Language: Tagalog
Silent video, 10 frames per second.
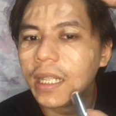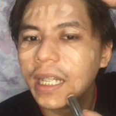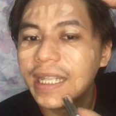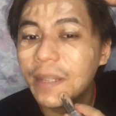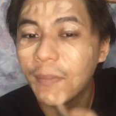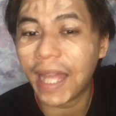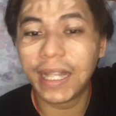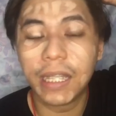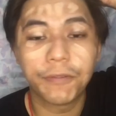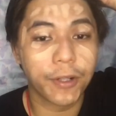hindi
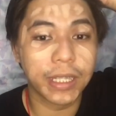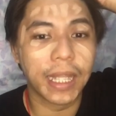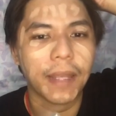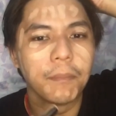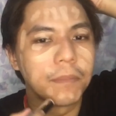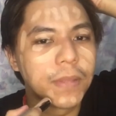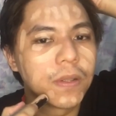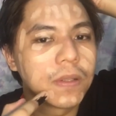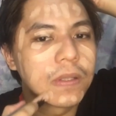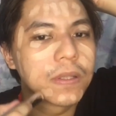manly
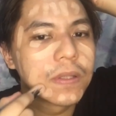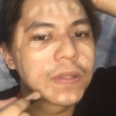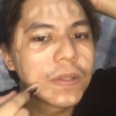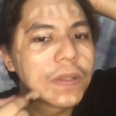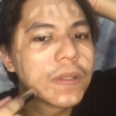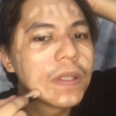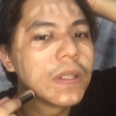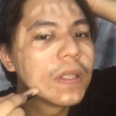no so